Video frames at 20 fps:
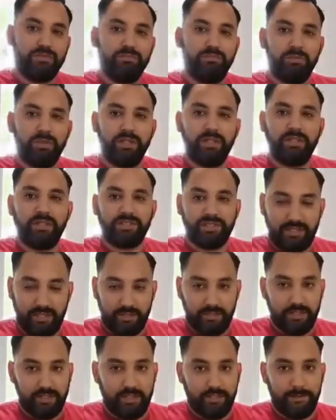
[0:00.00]
تمي
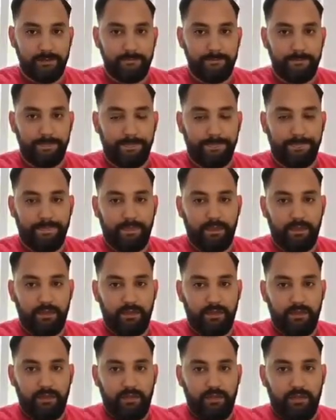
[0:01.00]
السعديه
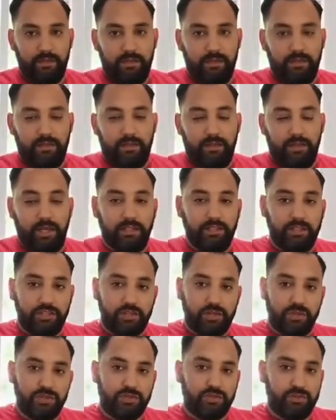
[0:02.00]
هذيك
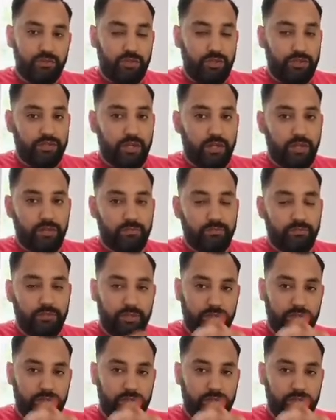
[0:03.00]
جاو سكنوا حداهم